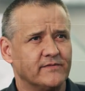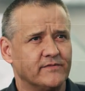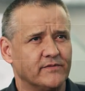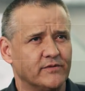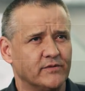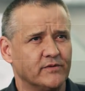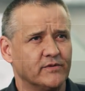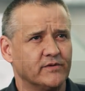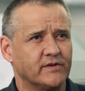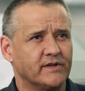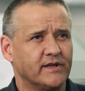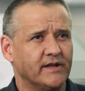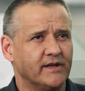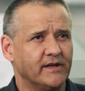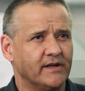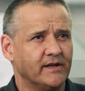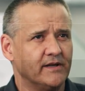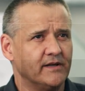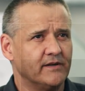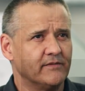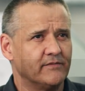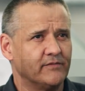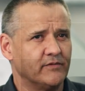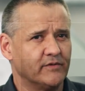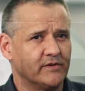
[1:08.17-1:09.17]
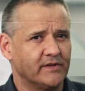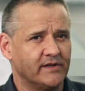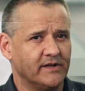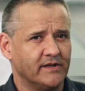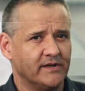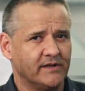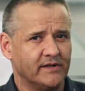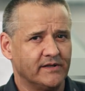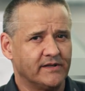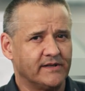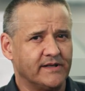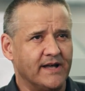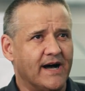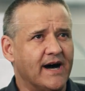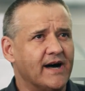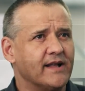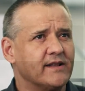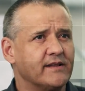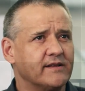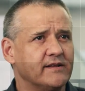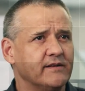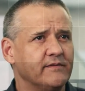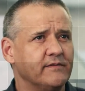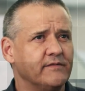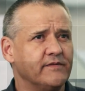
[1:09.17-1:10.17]
von der, von der
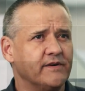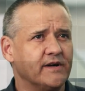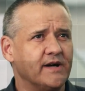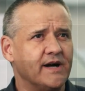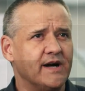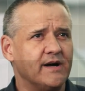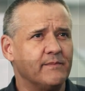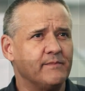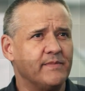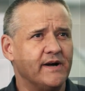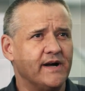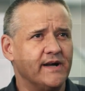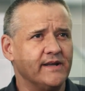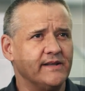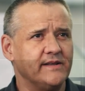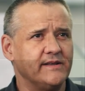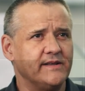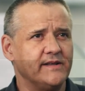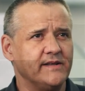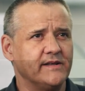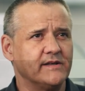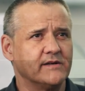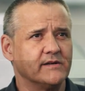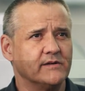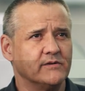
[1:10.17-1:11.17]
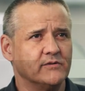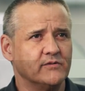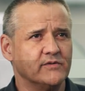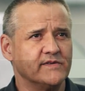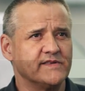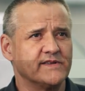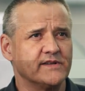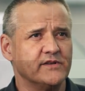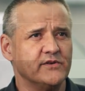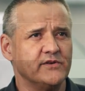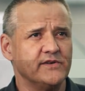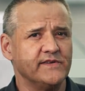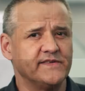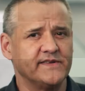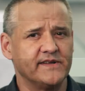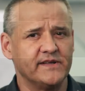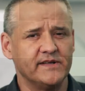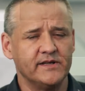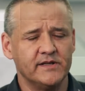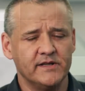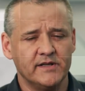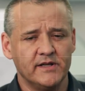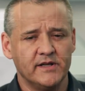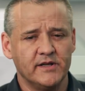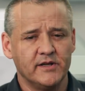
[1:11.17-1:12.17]
Datenverarbeitung auslösen